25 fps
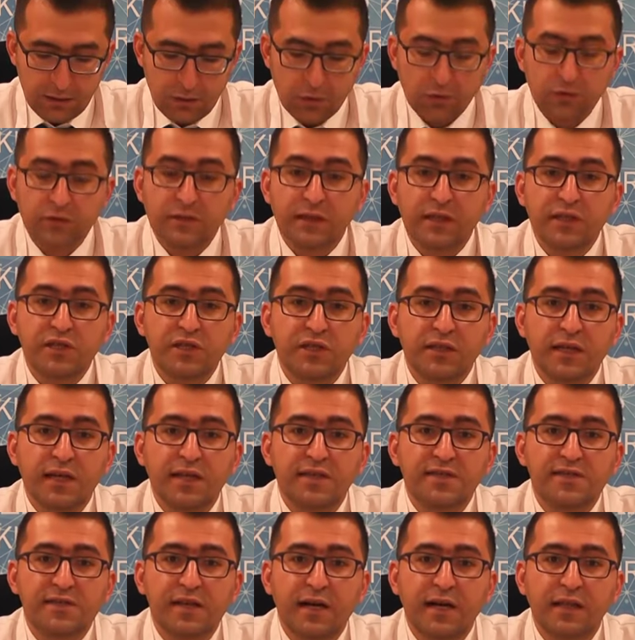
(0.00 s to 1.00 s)
ortaya
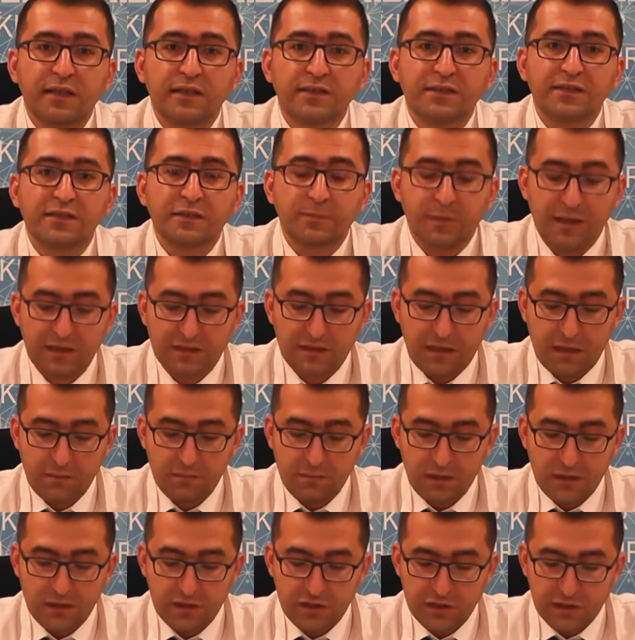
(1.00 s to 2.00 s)
çıkan sağlıksız
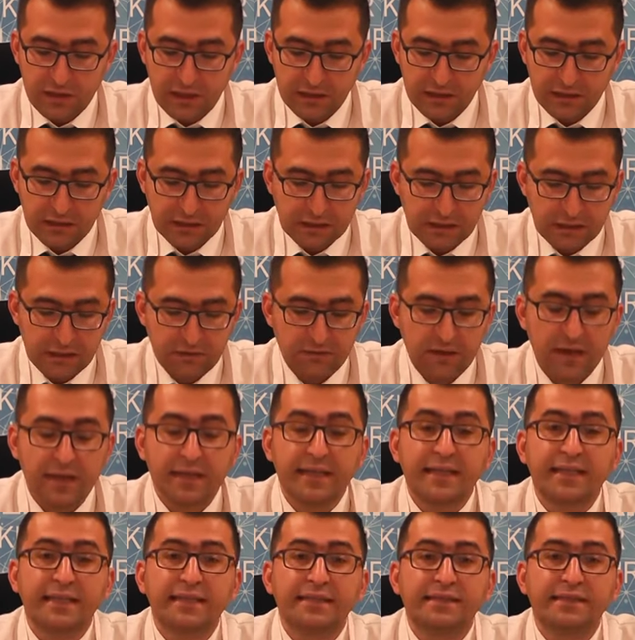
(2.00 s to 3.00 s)
beslenme alışkanlıkları ve
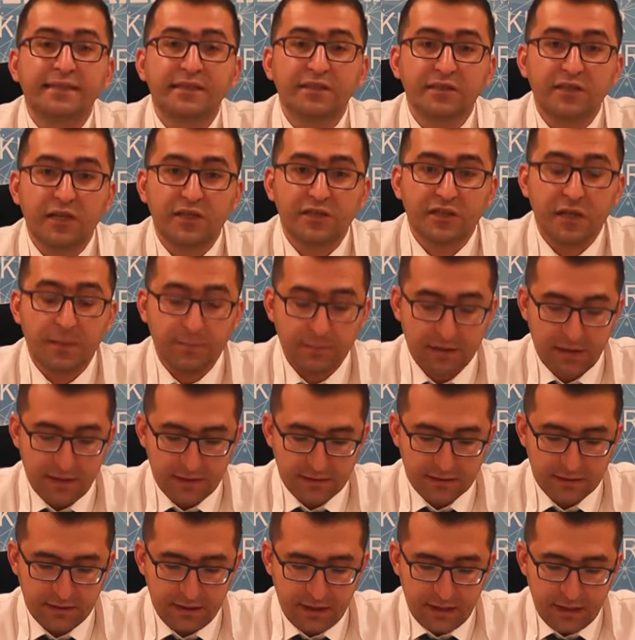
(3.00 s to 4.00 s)
hareketsiz yaşam
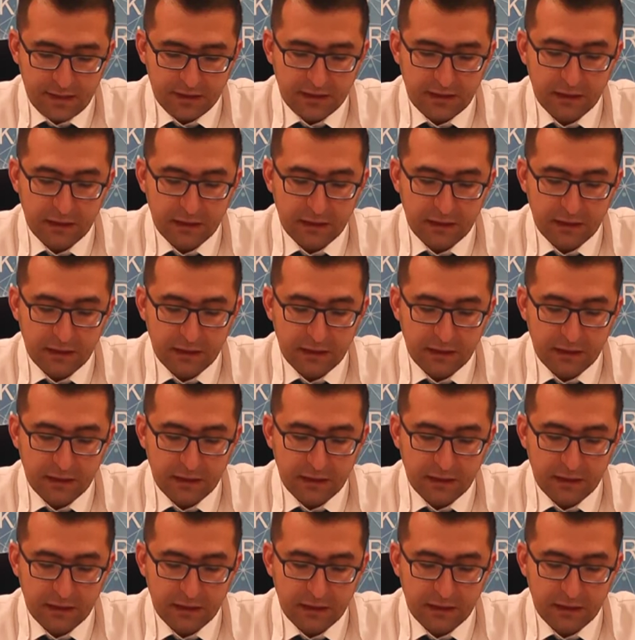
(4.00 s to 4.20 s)
tarzı